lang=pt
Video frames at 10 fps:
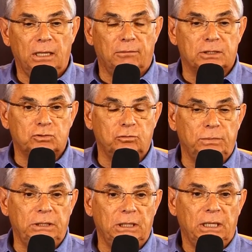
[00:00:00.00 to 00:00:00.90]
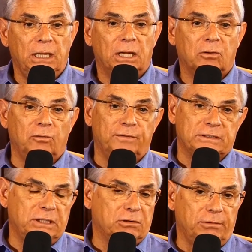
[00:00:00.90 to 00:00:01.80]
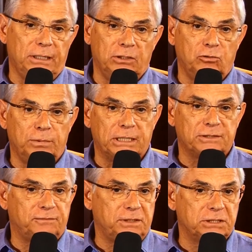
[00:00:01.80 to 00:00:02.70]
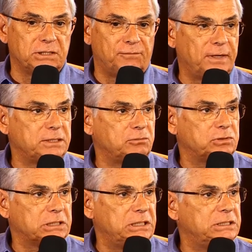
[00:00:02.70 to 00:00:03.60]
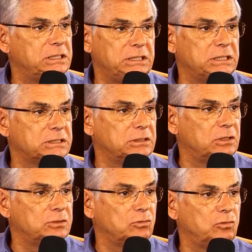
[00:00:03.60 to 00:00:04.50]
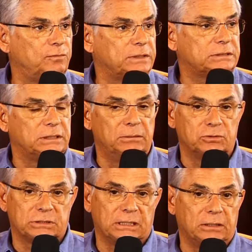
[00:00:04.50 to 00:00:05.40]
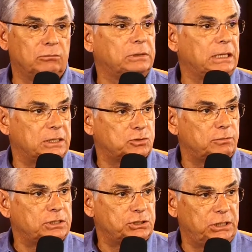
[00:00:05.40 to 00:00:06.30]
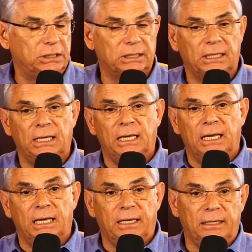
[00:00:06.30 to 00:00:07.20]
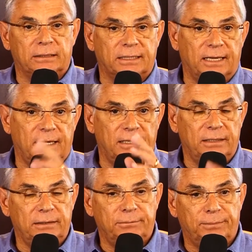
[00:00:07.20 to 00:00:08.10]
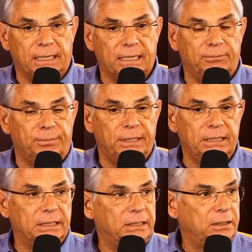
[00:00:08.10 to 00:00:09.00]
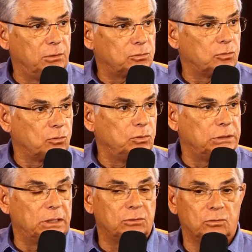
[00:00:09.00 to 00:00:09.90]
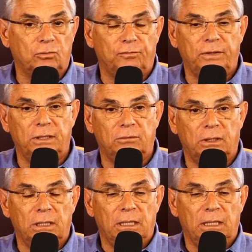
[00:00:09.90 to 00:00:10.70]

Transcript: Eu assumi, conversei com ele inúmeras vezes, já faz uns 15 dias que nós não conversamos, cada um tem a sua agenda. É, ele está em é, pré-campanha, eu estou cuidando do governo.